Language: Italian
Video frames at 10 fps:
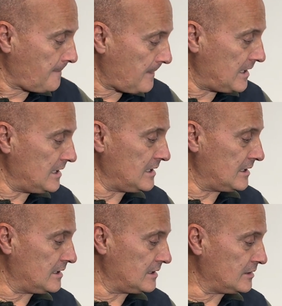i
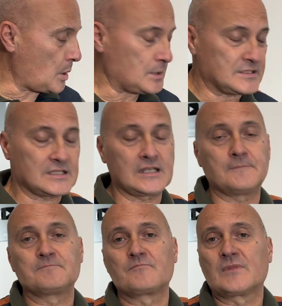eh, nostri
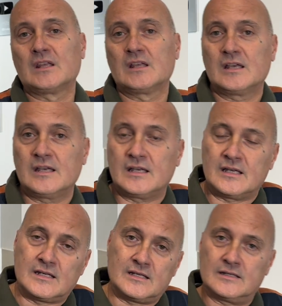
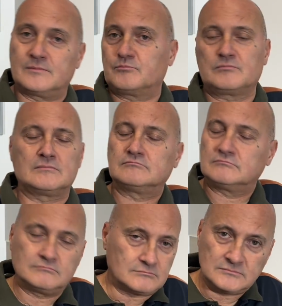eh,
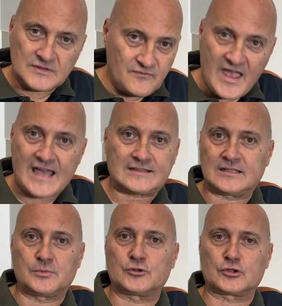inverte
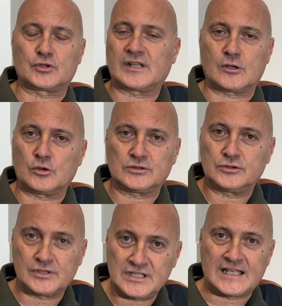piuttosto che
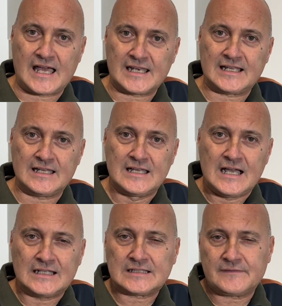regolatore di carica
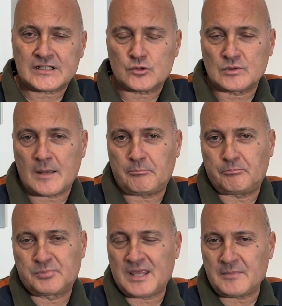attraverso una,
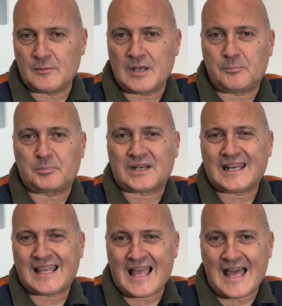chiamiamola
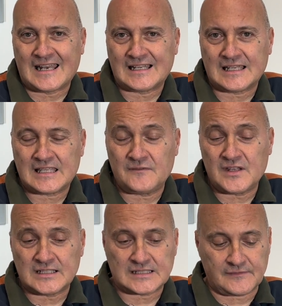precarica, che
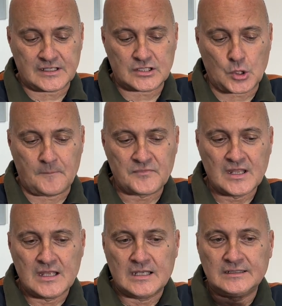avviene attraverso
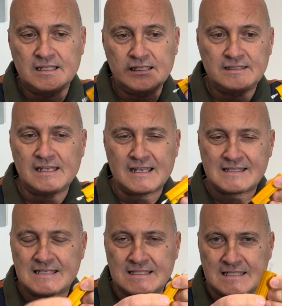dei, delle
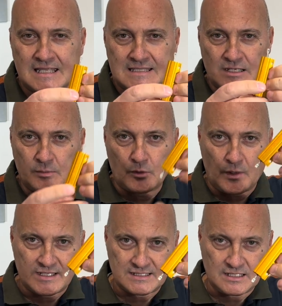resistenze come
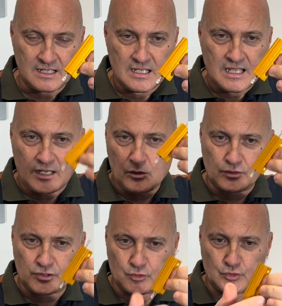questa. Allora
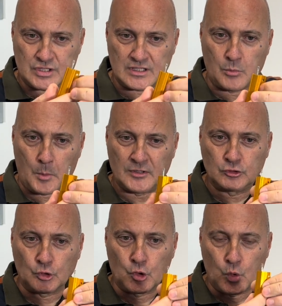cosa succede nel
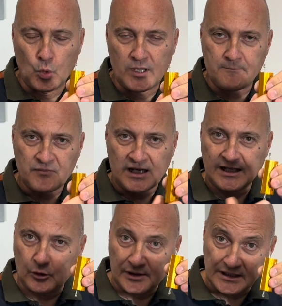momento in cui la
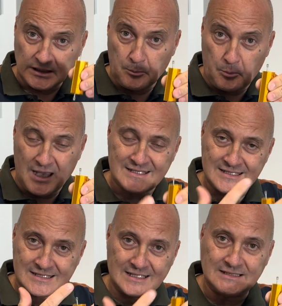corrente
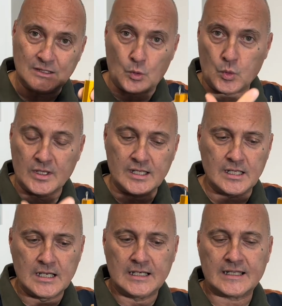passa qui,
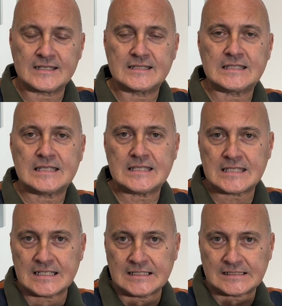la resistenza
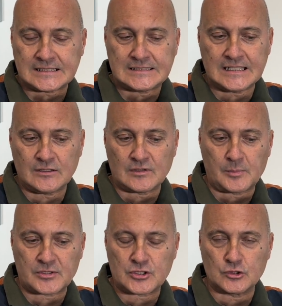ne trattiene una
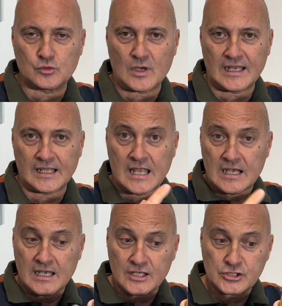percentuale,
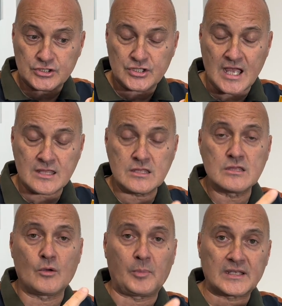
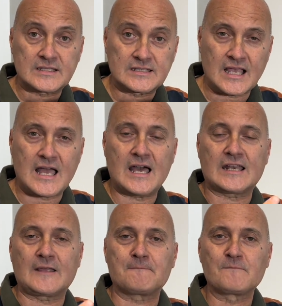lasciando
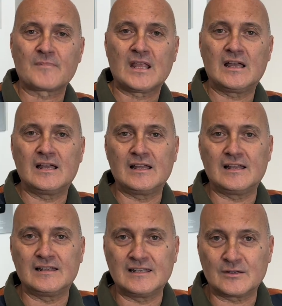passare
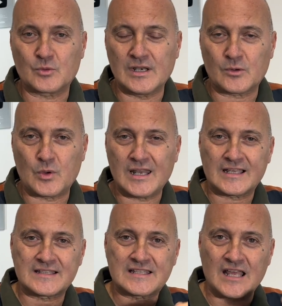eh, quella, quella che
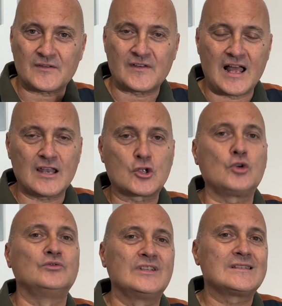serve al
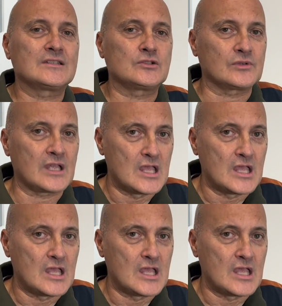condensatore